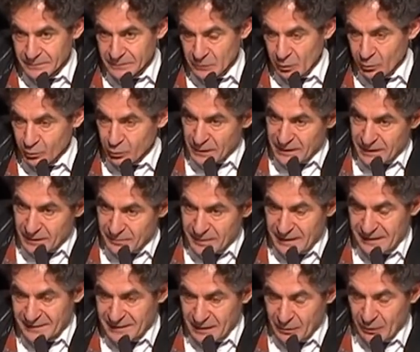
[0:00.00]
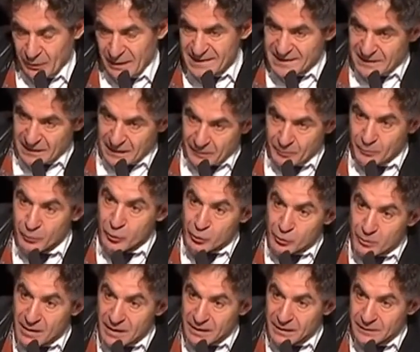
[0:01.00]
Le point d'impact à droite sera plus
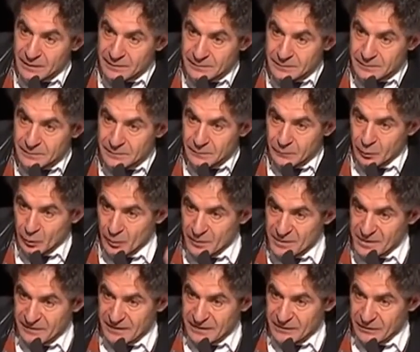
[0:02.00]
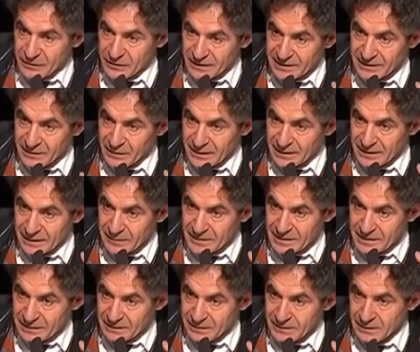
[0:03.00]
bas pour l'observateur qui est dans la
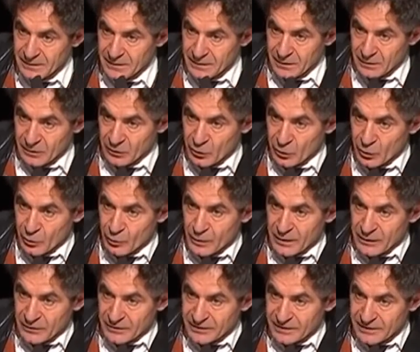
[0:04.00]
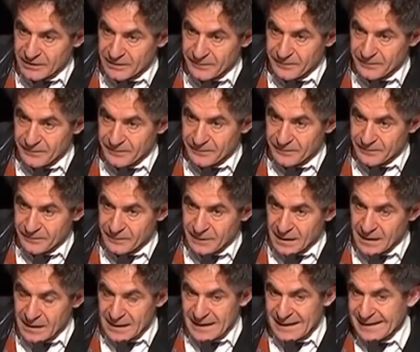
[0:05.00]
cabine que le point d'entrée.
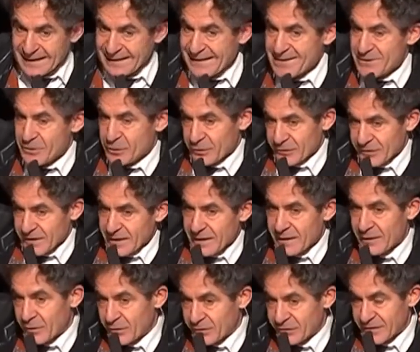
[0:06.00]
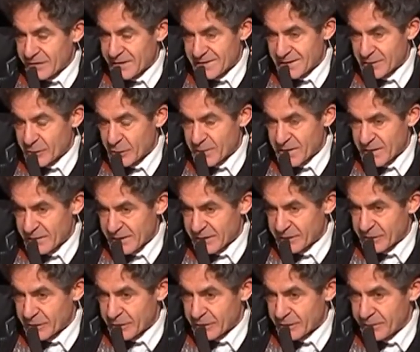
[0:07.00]
Qu'est-ce que verra en fait cet
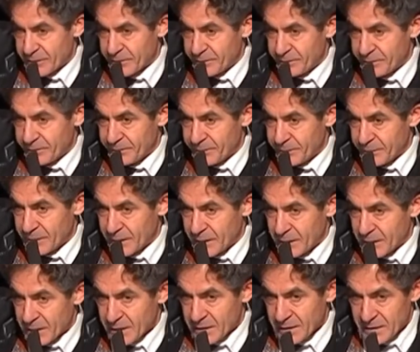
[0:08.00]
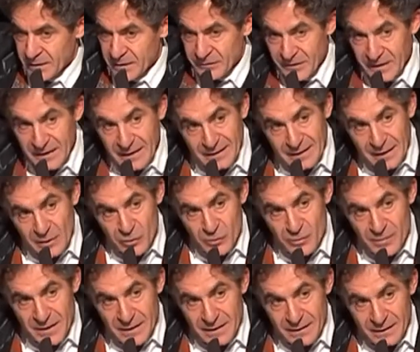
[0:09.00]
observateur Il verra que la
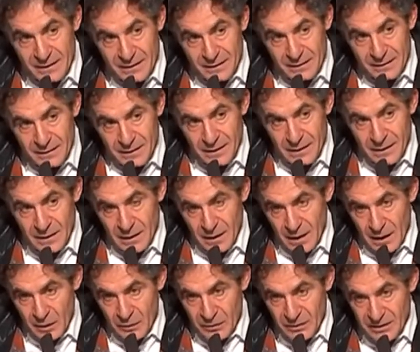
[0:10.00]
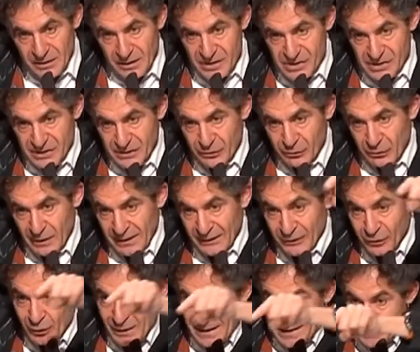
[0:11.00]
lumière à une trajectoire
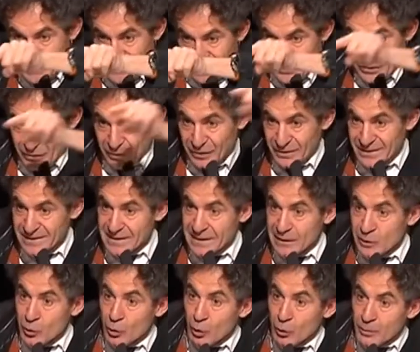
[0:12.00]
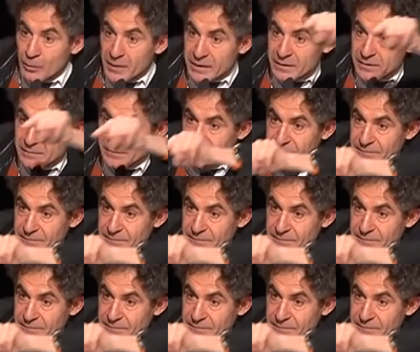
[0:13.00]
dans l'ascenseur qui est courbée.